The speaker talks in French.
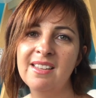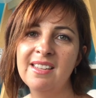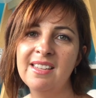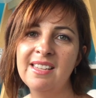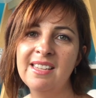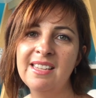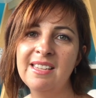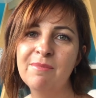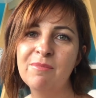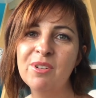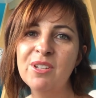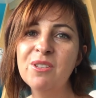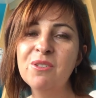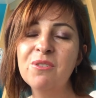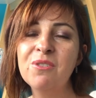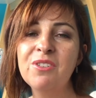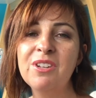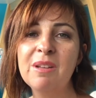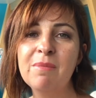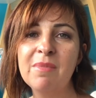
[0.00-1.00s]
et moi, ce que
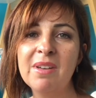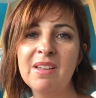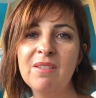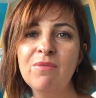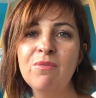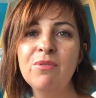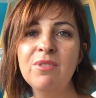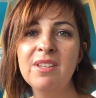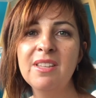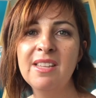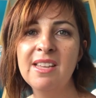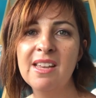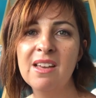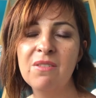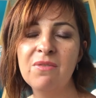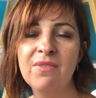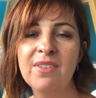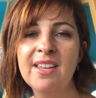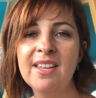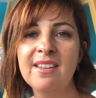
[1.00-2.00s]
j'aimerais vous aider à
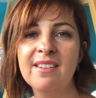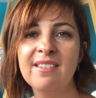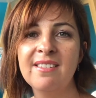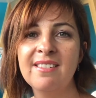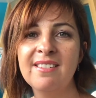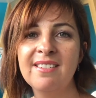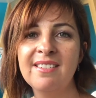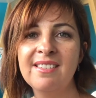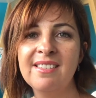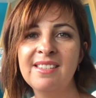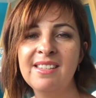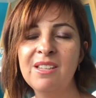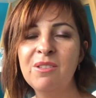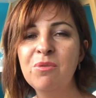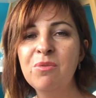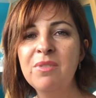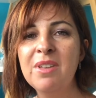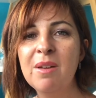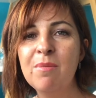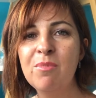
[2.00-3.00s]
faire, c'est
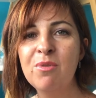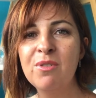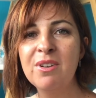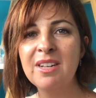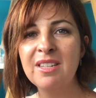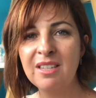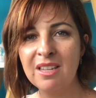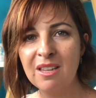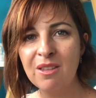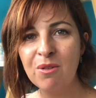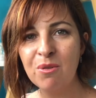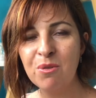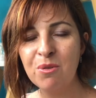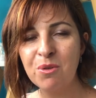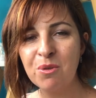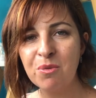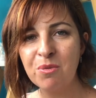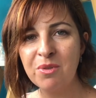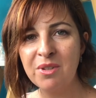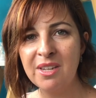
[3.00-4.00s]
tout d'abord essayer de
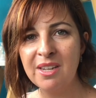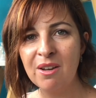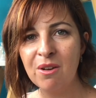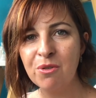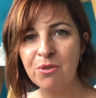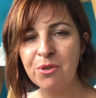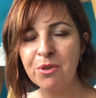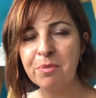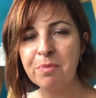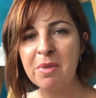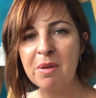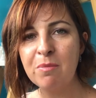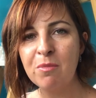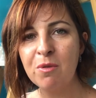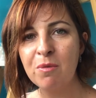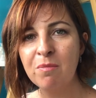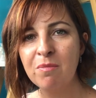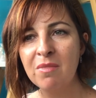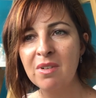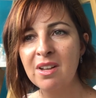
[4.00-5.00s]
ressentir en tant que maman.
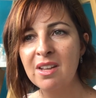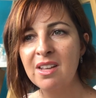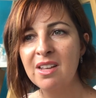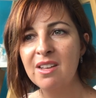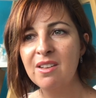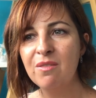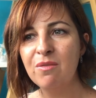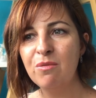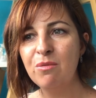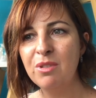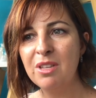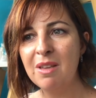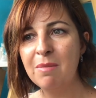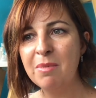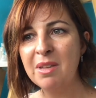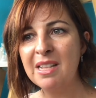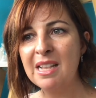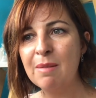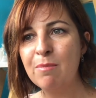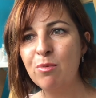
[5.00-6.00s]
Vous avez
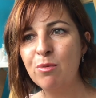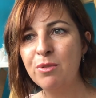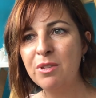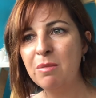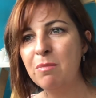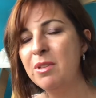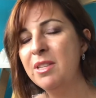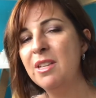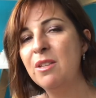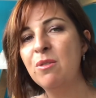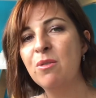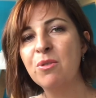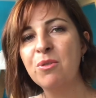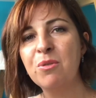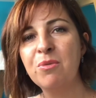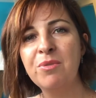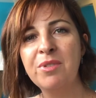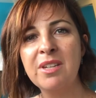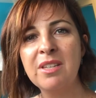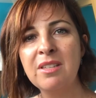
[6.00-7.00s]
peut-être la possibilité de
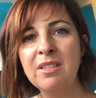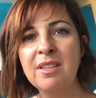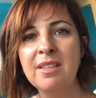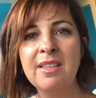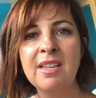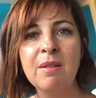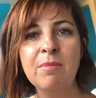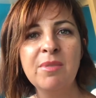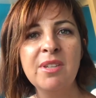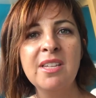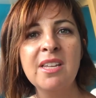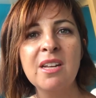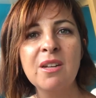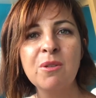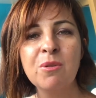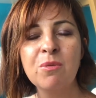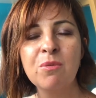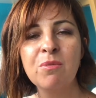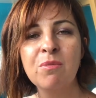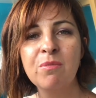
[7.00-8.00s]
ressentir si c'était un petit
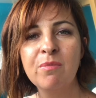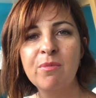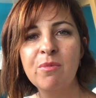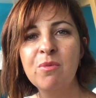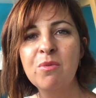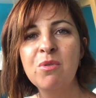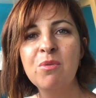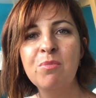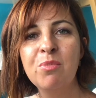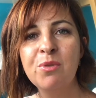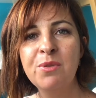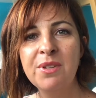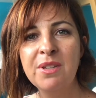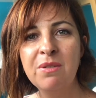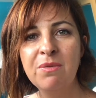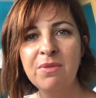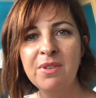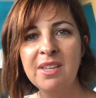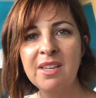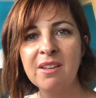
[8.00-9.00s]
garçon ou une petite
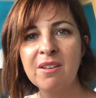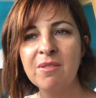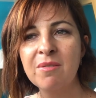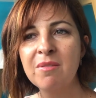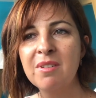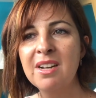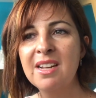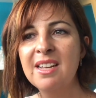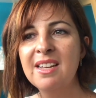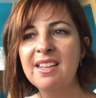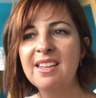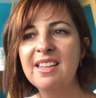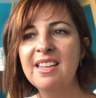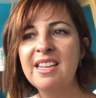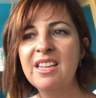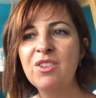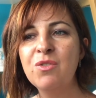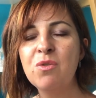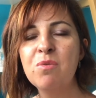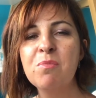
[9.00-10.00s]
fille. Hein.
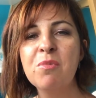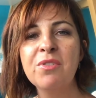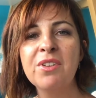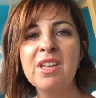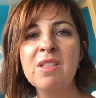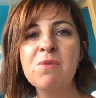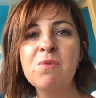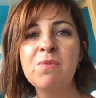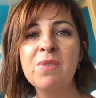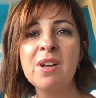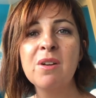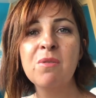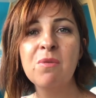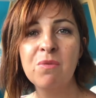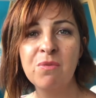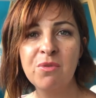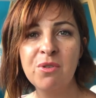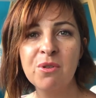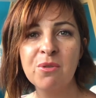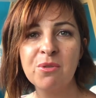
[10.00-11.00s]
Et je vous demanderai de vous faire
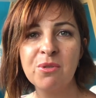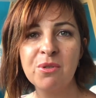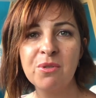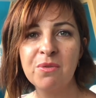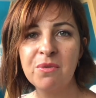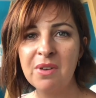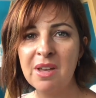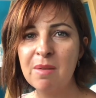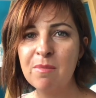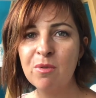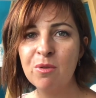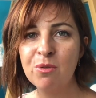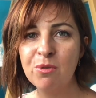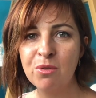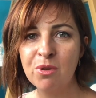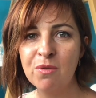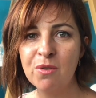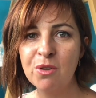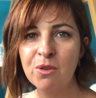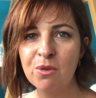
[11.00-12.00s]
confiance, vraiment,
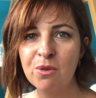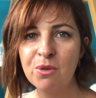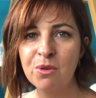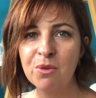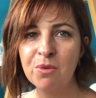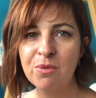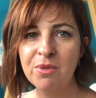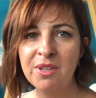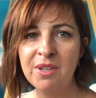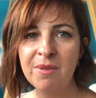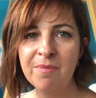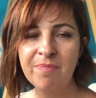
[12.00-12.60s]
sur votre ressenti.